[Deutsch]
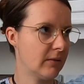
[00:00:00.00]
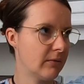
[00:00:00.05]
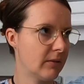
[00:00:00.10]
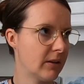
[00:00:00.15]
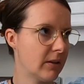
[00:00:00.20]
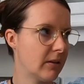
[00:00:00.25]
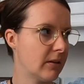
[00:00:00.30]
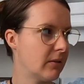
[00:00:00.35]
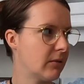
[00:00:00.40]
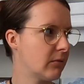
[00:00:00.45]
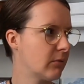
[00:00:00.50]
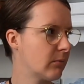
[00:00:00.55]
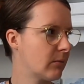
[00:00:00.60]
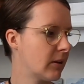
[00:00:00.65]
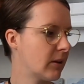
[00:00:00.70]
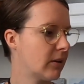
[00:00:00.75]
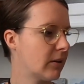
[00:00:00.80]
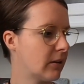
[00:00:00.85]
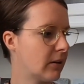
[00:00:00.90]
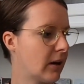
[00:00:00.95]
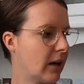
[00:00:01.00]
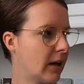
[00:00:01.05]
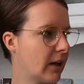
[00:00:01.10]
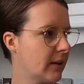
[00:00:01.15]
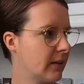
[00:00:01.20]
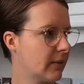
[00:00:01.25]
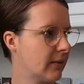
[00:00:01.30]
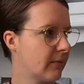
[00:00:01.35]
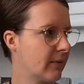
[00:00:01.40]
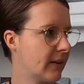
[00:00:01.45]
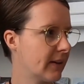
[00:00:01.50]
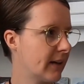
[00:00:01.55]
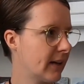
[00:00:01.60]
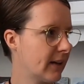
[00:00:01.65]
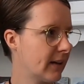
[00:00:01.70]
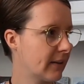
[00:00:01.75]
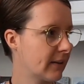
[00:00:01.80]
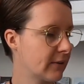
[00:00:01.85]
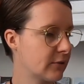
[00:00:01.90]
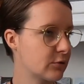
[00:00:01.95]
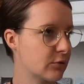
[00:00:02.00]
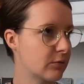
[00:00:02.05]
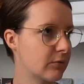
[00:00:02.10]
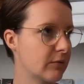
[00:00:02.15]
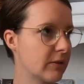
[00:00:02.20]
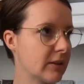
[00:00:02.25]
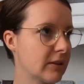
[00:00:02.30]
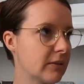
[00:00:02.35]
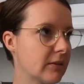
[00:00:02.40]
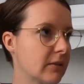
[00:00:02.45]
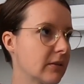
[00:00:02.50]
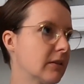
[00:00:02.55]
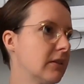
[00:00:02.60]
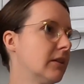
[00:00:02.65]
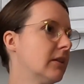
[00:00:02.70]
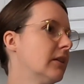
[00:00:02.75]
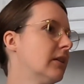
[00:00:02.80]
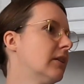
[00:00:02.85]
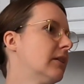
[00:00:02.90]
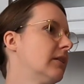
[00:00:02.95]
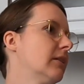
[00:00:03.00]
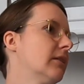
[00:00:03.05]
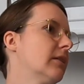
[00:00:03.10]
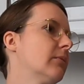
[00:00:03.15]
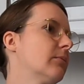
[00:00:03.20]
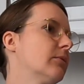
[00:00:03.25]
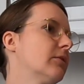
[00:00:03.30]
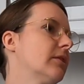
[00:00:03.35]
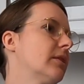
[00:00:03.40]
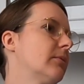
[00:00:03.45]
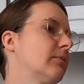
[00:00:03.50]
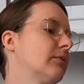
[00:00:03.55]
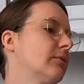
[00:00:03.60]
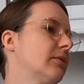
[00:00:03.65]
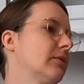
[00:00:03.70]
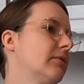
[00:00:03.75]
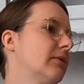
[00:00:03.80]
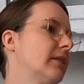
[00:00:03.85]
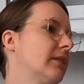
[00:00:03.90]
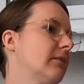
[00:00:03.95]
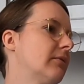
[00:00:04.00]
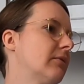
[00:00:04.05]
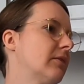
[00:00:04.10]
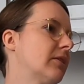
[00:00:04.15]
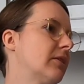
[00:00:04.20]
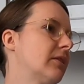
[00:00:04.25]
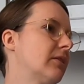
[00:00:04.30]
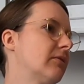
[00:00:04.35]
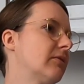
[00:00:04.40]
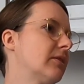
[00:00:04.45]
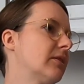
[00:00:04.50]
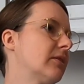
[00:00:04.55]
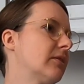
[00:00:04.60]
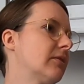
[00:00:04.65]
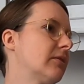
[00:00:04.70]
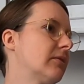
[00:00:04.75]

weil Nummer 1 war ja eigentlich schon fertig. Da musste ja bloß die Fäden vernäht werden.